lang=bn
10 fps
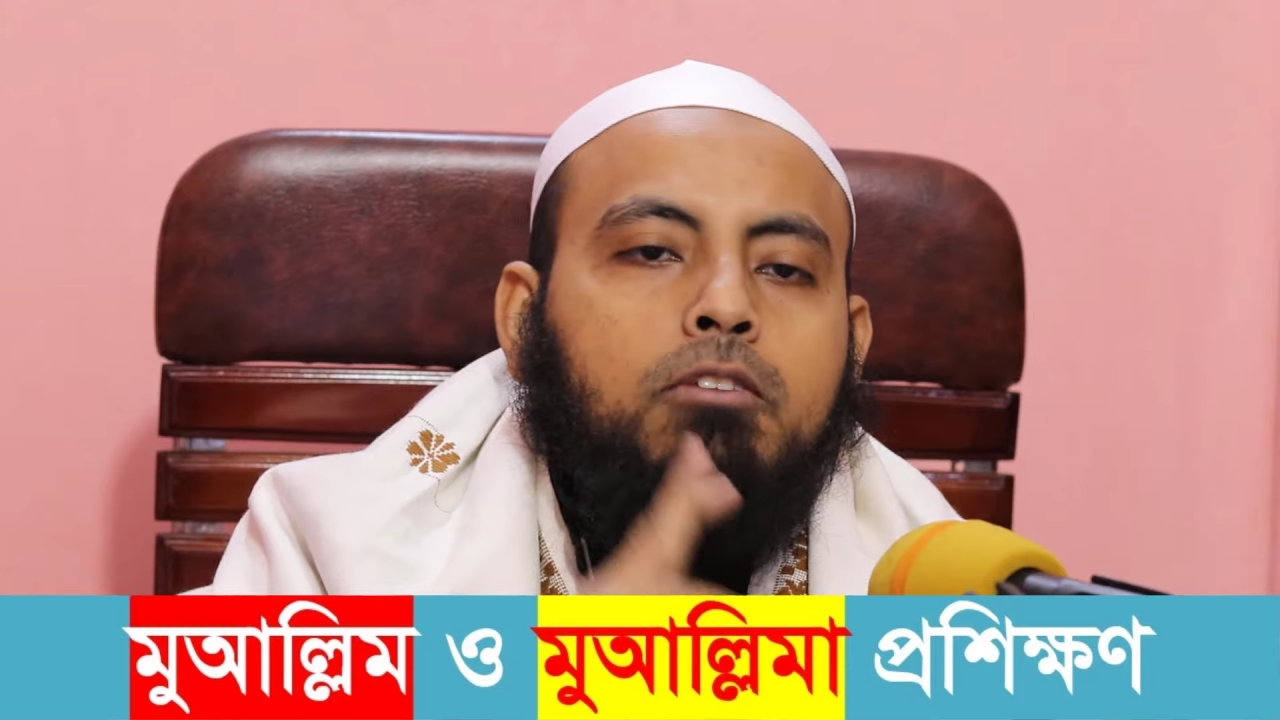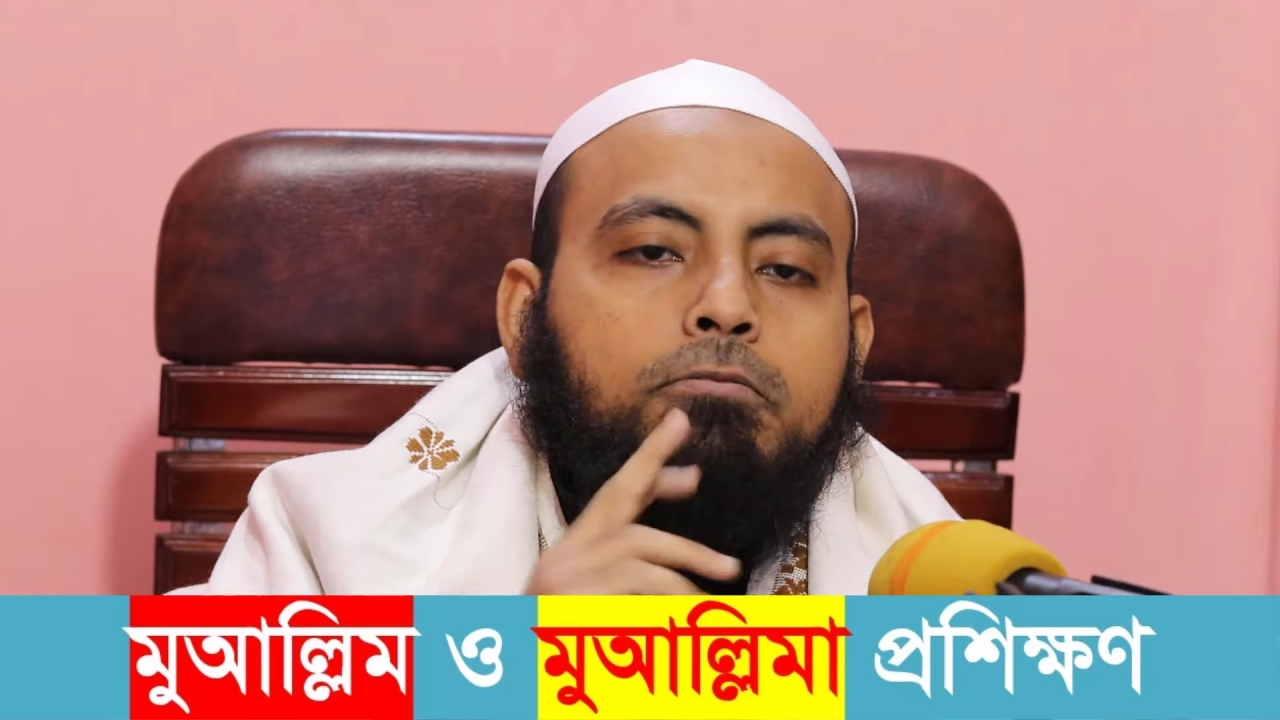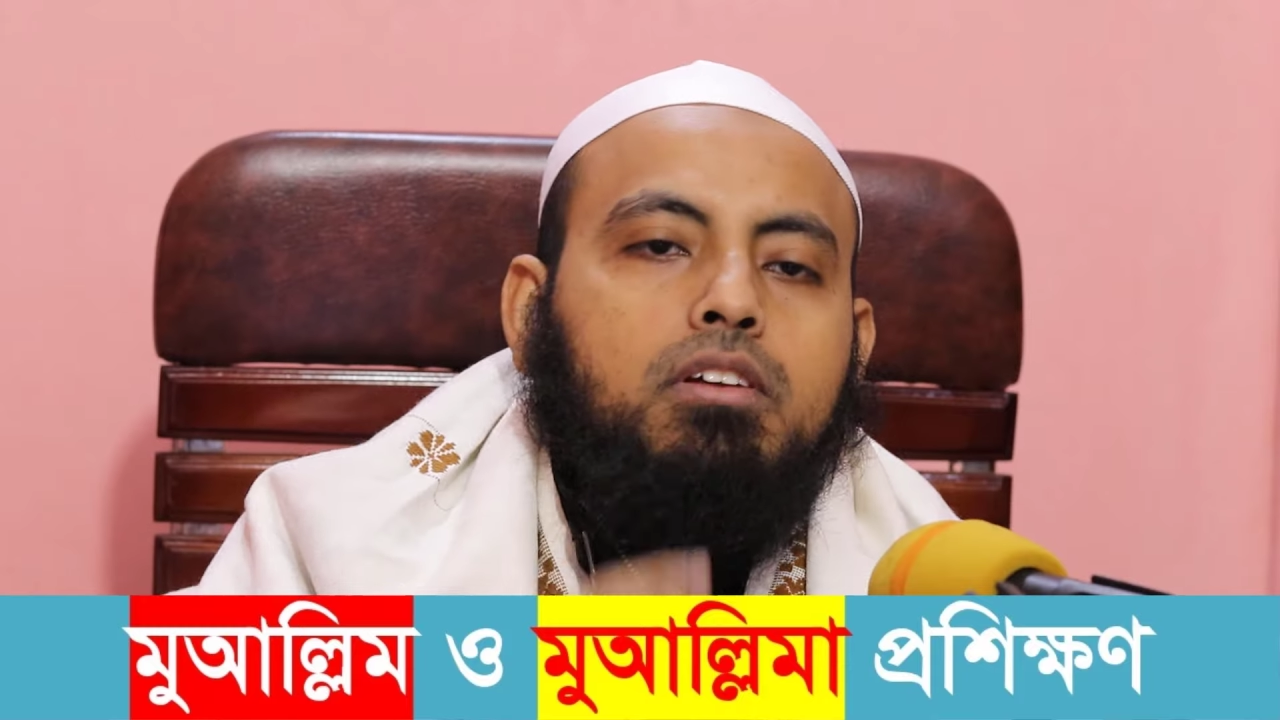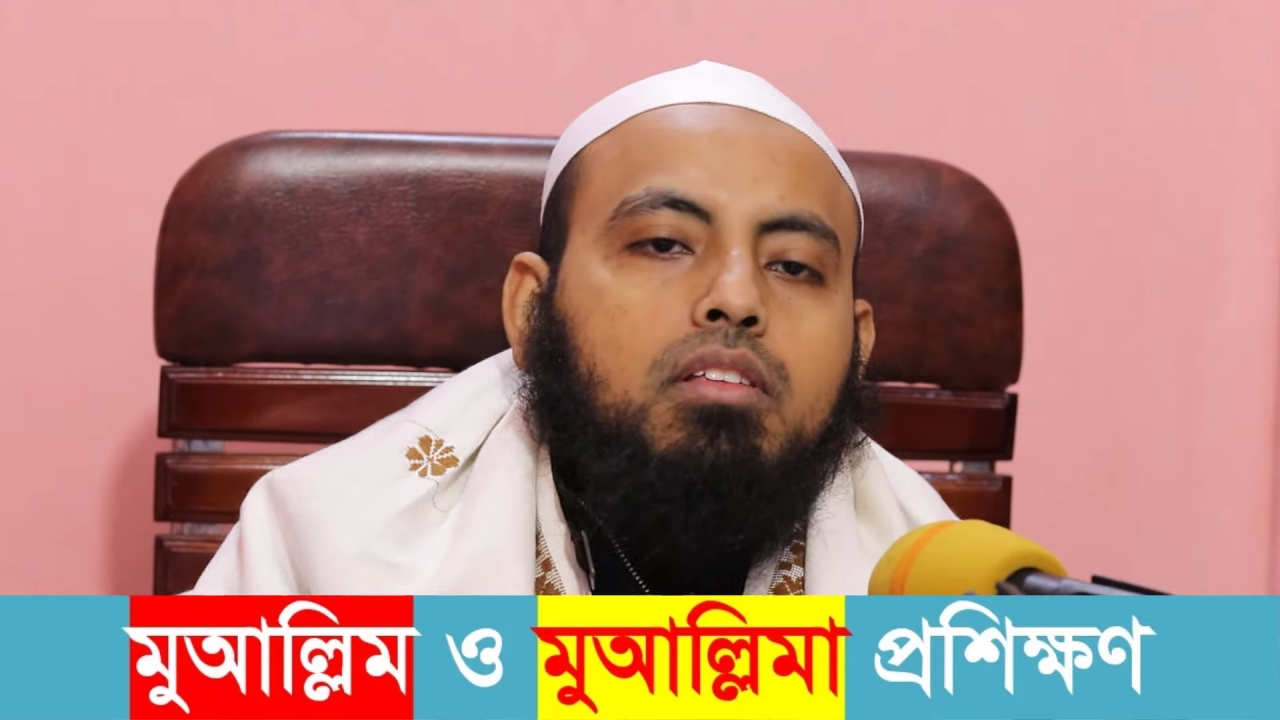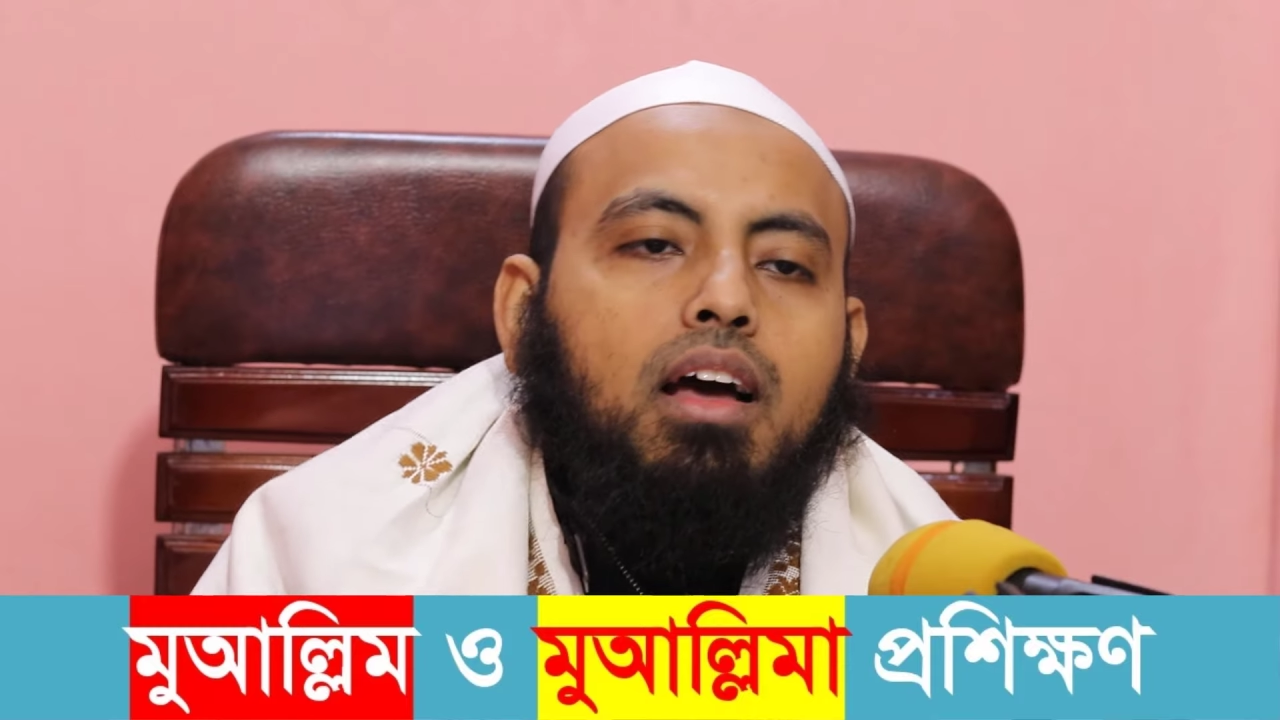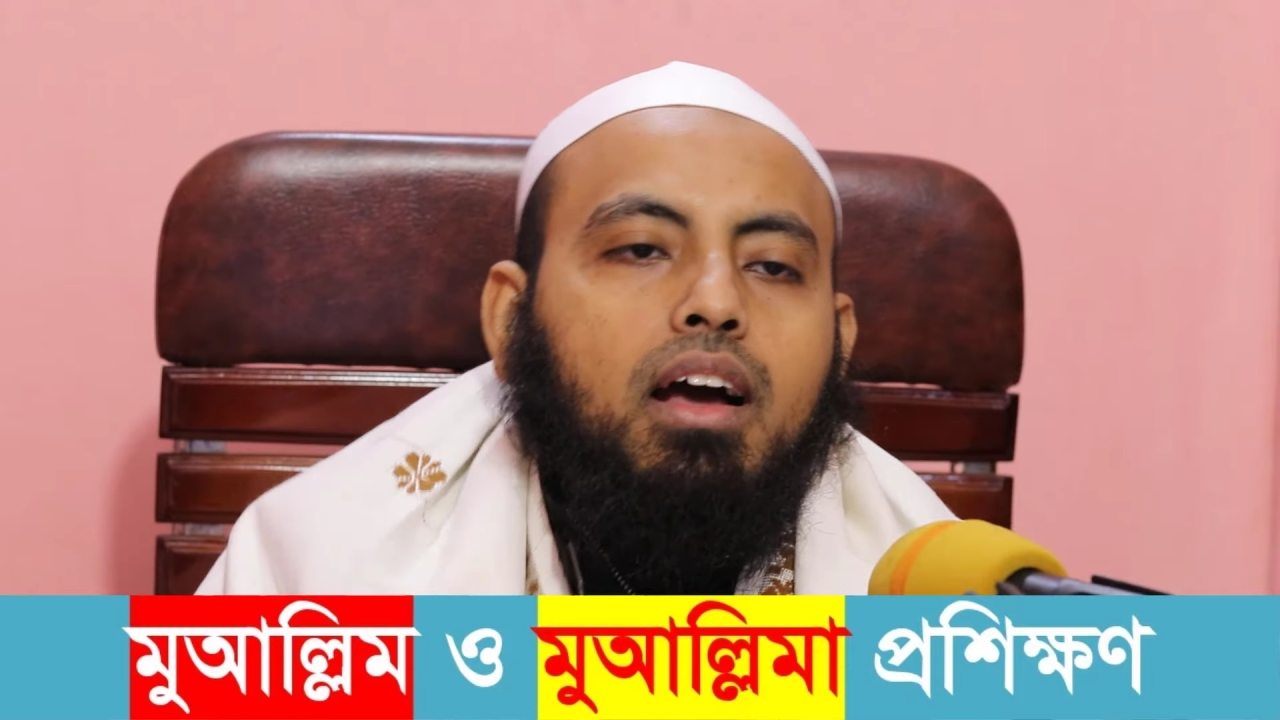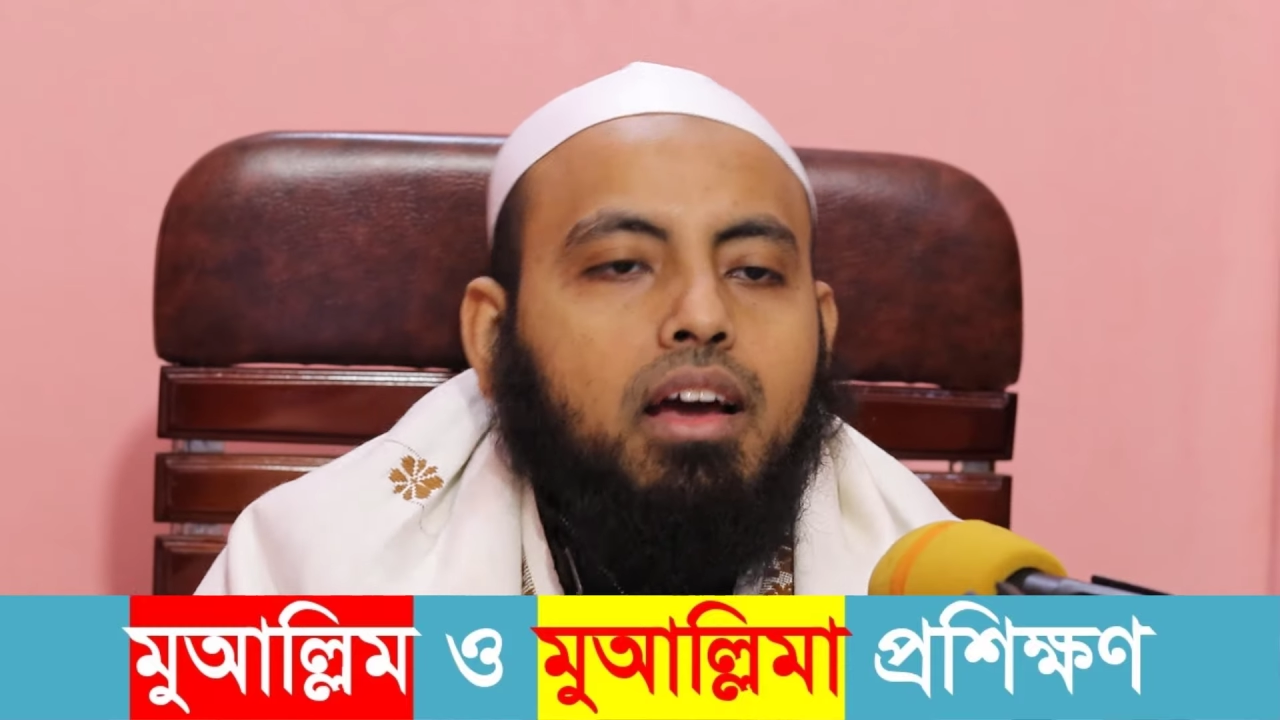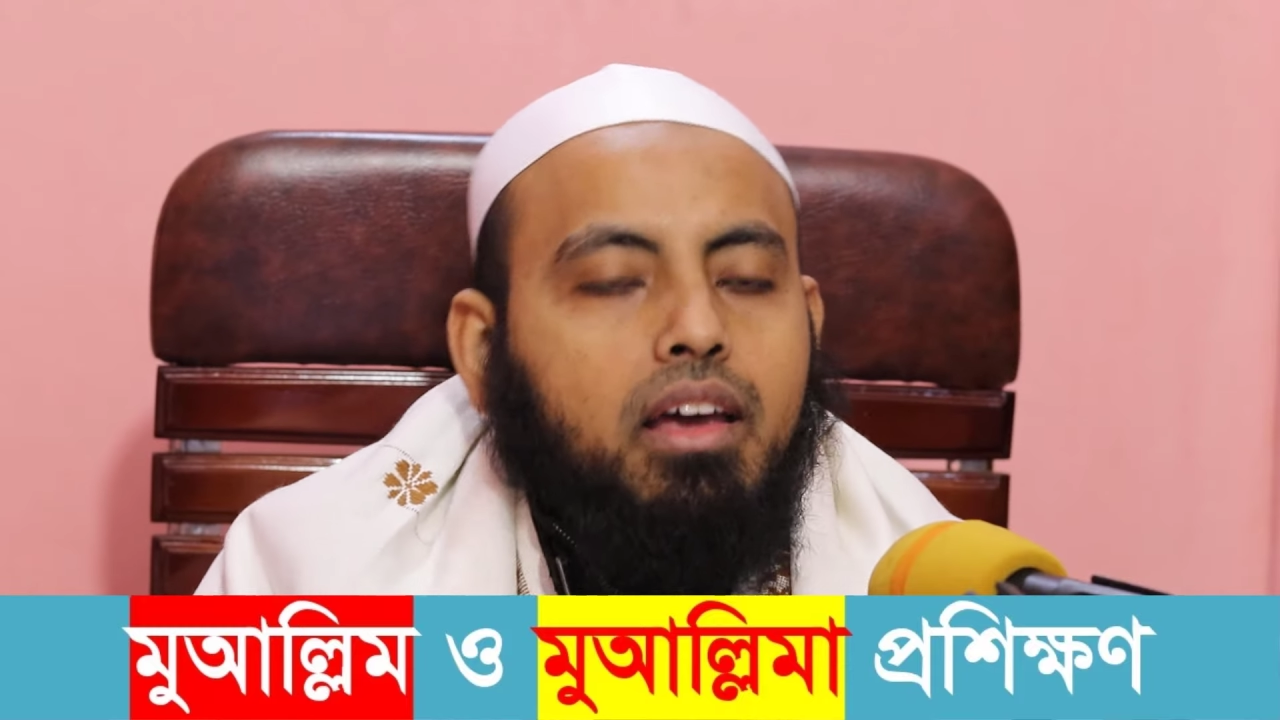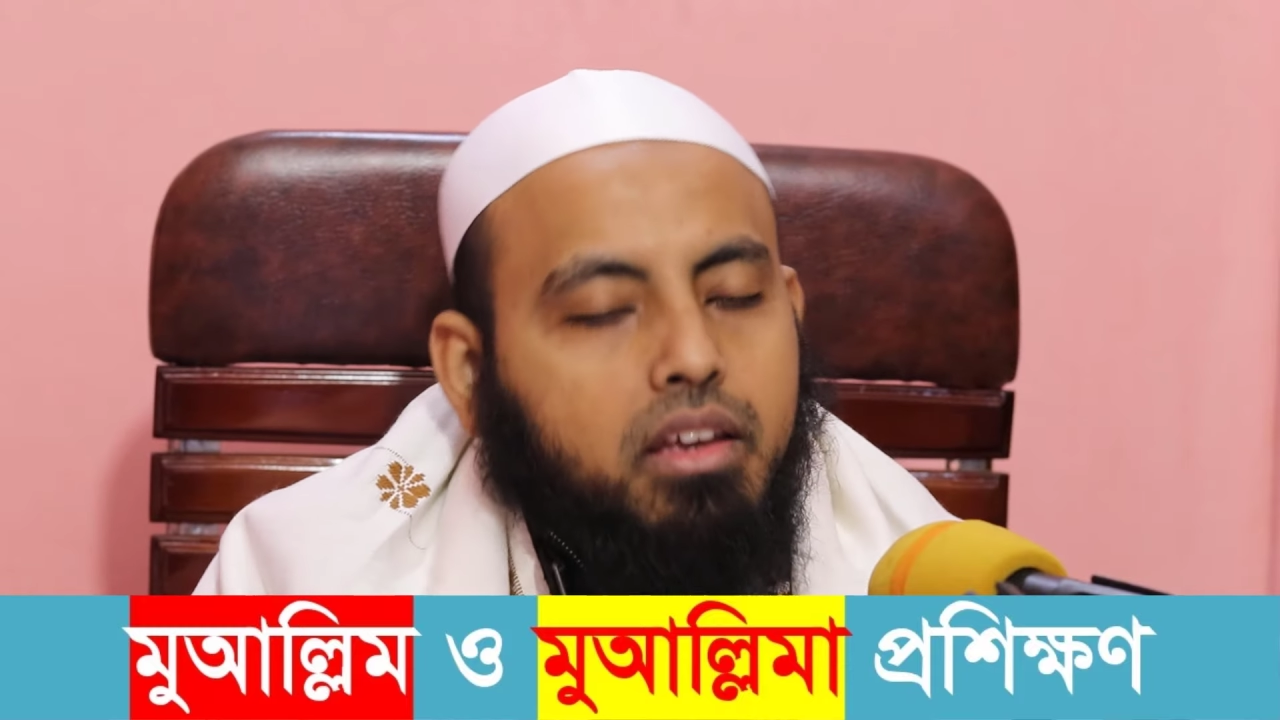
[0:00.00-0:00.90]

ইনফিতাহ